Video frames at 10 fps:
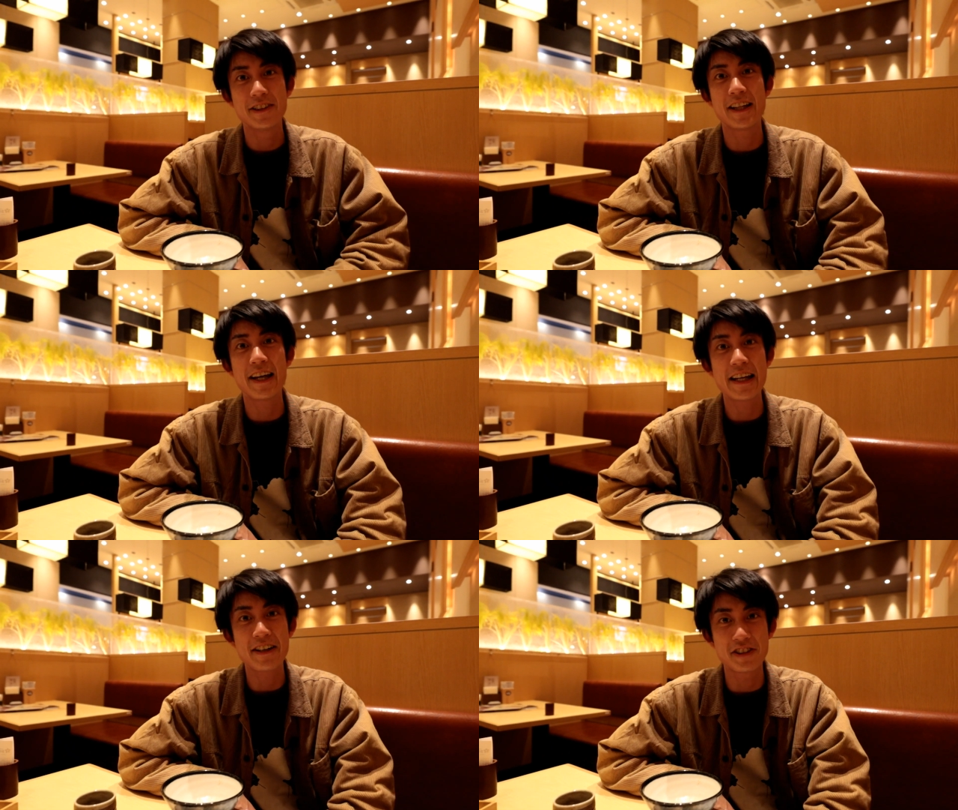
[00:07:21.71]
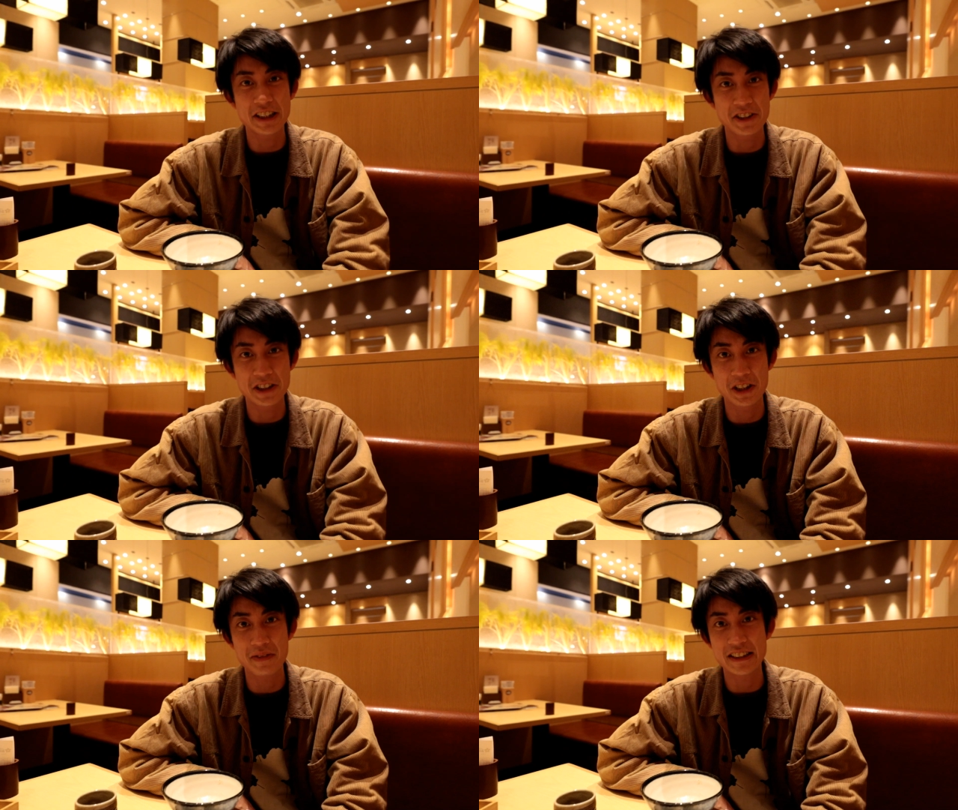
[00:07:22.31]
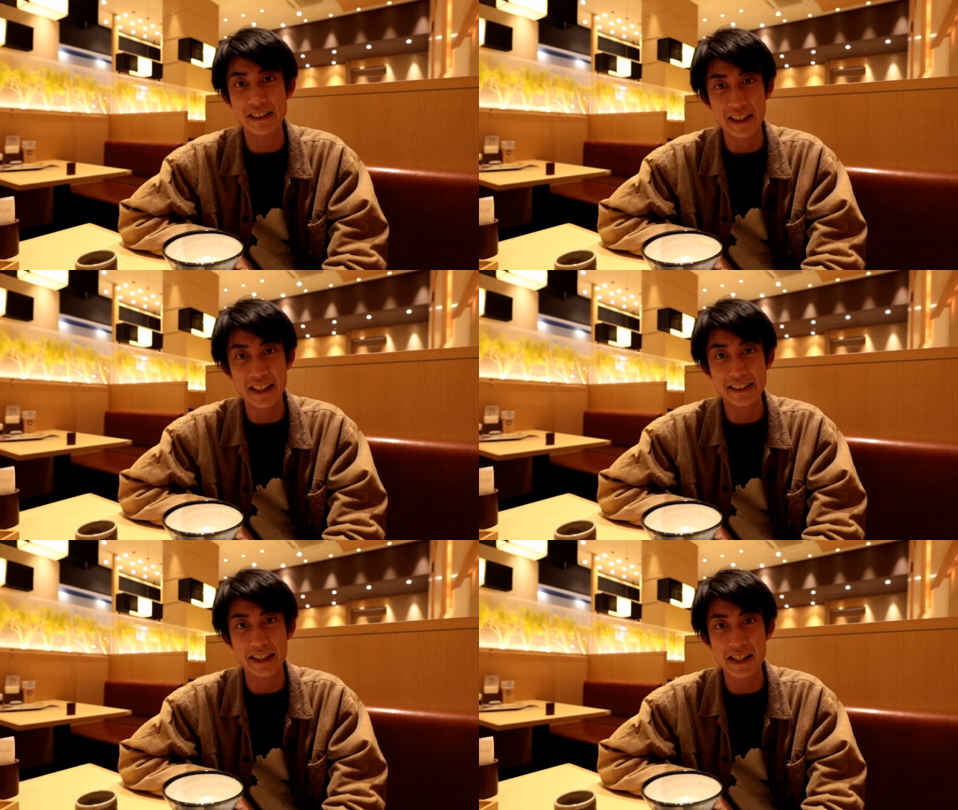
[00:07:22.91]
不定期更新をしておりますの
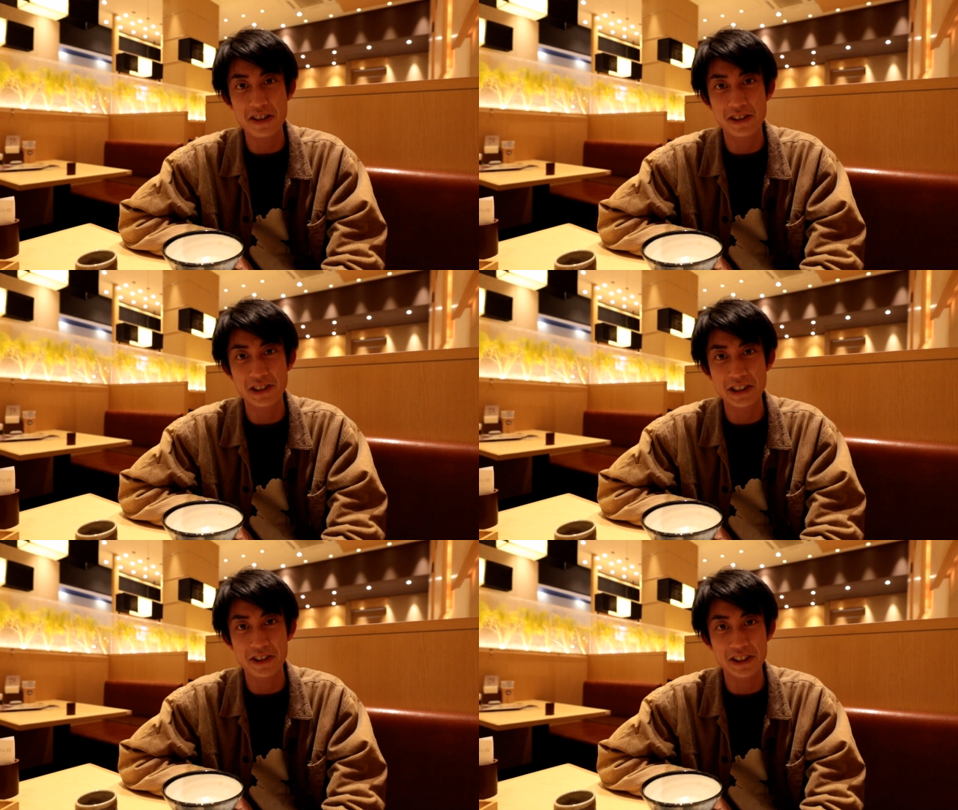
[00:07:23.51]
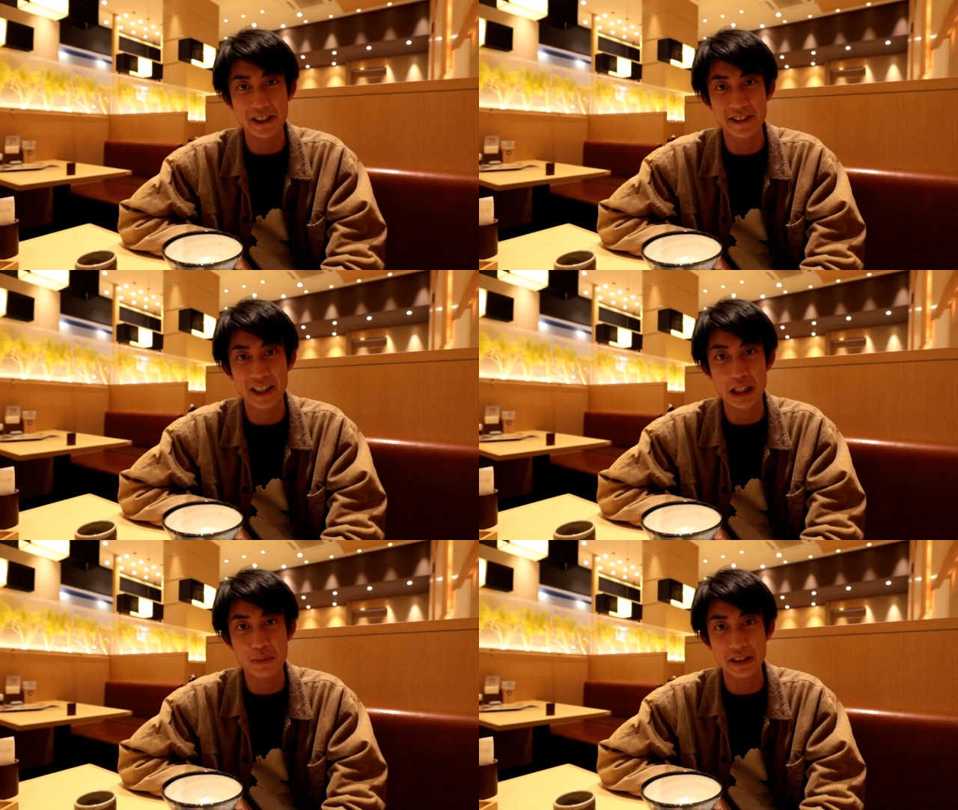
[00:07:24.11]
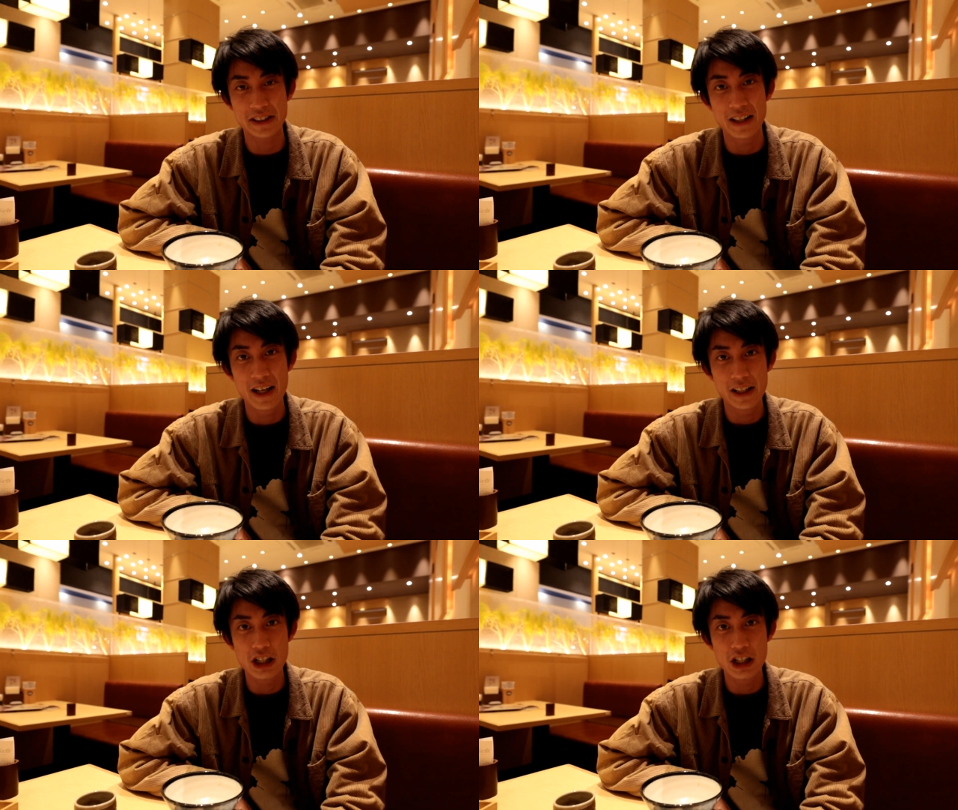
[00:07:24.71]
で、ぜひチャンネル登録よろしくお願いします。